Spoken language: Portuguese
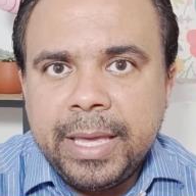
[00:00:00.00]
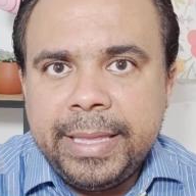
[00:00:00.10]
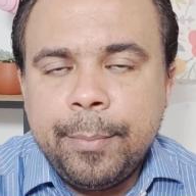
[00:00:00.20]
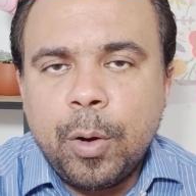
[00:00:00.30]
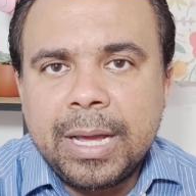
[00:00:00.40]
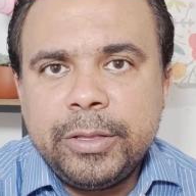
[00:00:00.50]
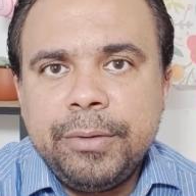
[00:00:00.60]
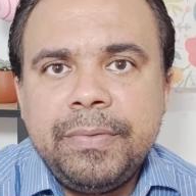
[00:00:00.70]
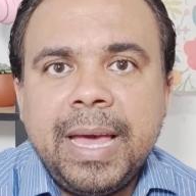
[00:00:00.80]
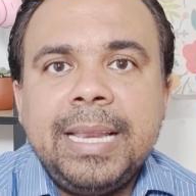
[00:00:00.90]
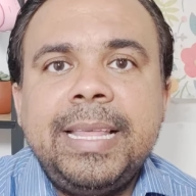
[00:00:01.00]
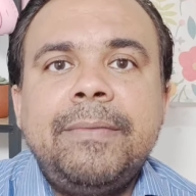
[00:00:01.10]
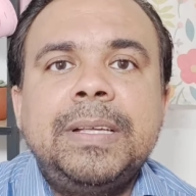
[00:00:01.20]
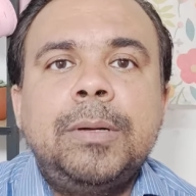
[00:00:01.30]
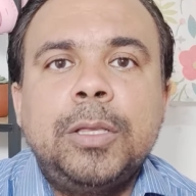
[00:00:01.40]
Demorar de enviar, ele tem
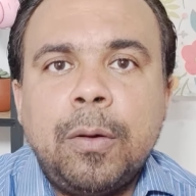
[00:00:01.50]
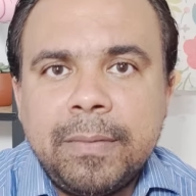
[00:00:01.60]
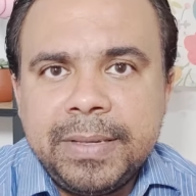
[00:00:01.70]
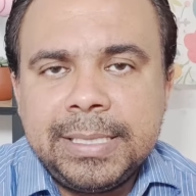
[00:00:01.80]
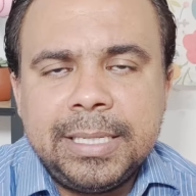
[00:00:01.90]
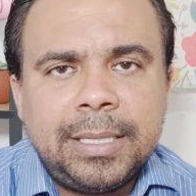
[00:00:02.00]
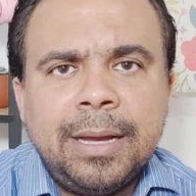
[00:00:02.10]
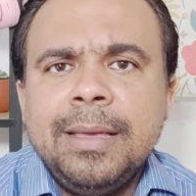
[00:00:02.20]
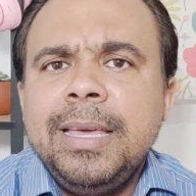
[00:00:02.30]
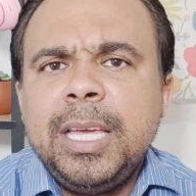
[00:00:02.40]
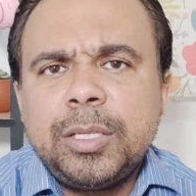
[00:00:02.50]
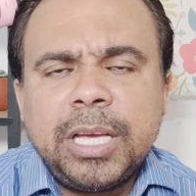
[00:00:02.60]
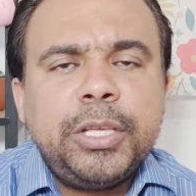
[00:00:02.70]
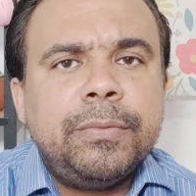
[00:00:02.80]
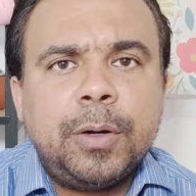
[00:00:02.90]
que fazer uma nova visita. Isso
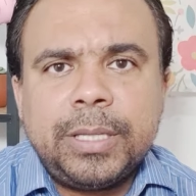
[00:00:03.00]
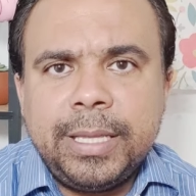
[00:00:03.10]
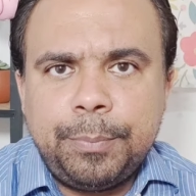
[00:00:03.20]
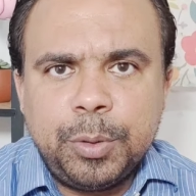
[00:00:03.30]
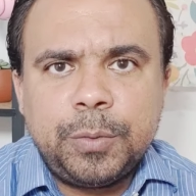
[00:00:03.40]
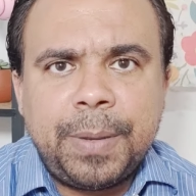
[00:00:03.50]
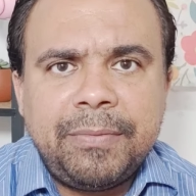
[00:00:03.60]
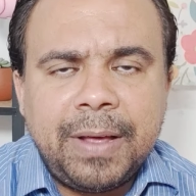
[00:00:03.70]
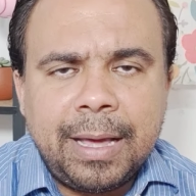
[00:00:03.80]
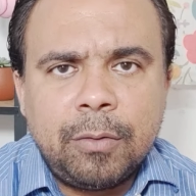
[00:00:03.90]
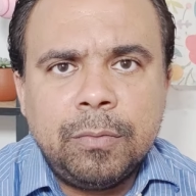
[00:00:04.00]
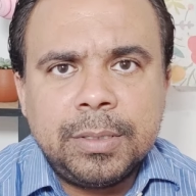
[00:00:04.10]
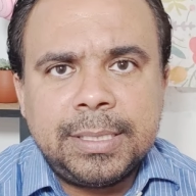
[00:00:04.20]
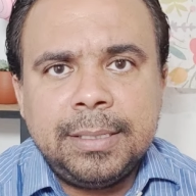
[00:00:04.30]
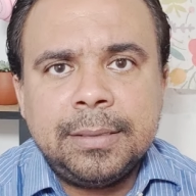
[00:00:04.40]
a gente volta depois para falar com
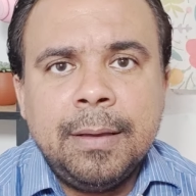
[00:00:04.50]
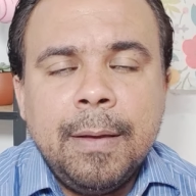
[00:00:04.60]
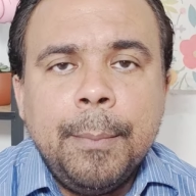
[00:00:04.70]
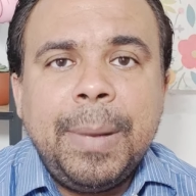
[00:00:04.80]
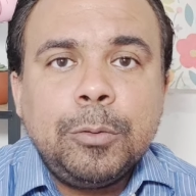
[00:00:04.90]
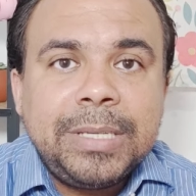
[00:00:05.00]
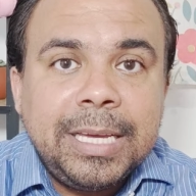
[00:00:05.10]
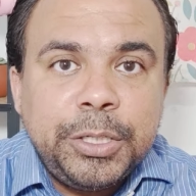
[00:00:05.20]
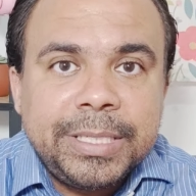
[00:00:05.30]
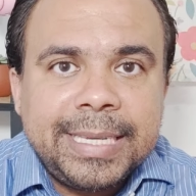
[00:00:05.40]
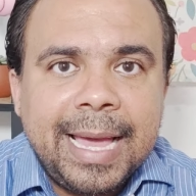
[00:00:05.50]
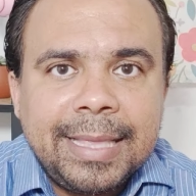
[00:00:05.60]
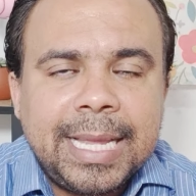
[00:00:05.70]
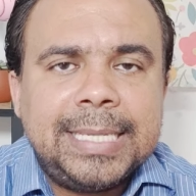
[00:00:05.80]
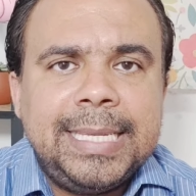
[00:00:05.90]
vocês. Mas o que a gente
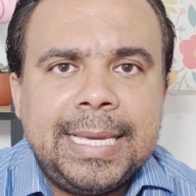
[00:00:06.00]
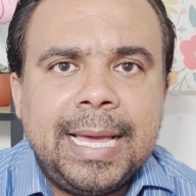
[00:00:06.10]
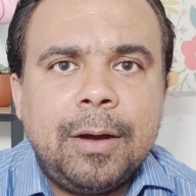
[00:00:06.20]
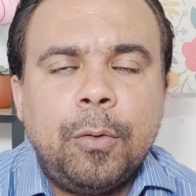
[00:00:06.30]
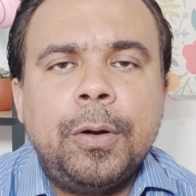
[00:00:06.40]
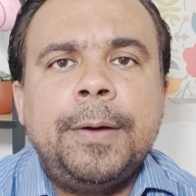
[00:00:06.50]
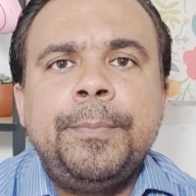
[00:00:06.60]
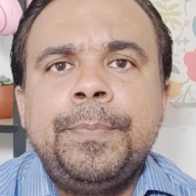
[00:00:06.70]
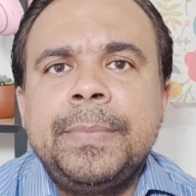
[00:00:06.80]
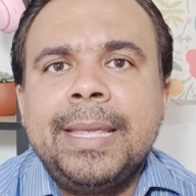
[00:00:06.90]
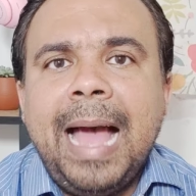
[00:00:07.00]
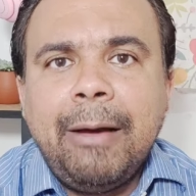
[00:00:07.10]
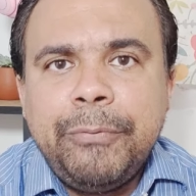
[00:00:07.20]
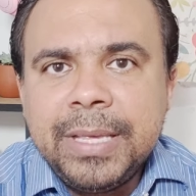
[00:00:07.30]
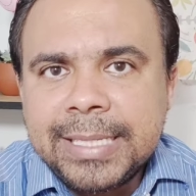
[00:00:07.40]
quer trazer aqui agora?
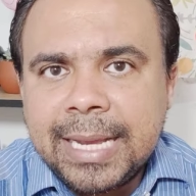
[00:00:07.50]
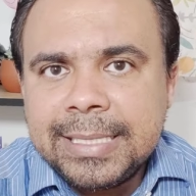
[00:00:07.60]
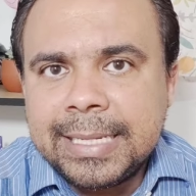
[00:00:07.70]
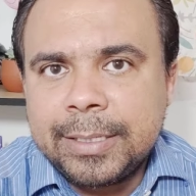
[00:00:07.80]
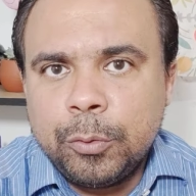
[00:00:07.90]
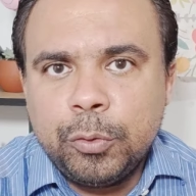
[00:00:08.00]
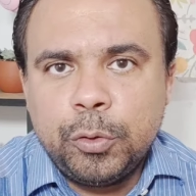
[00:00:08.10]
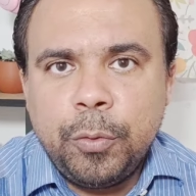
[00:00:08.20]
A fiscalização dos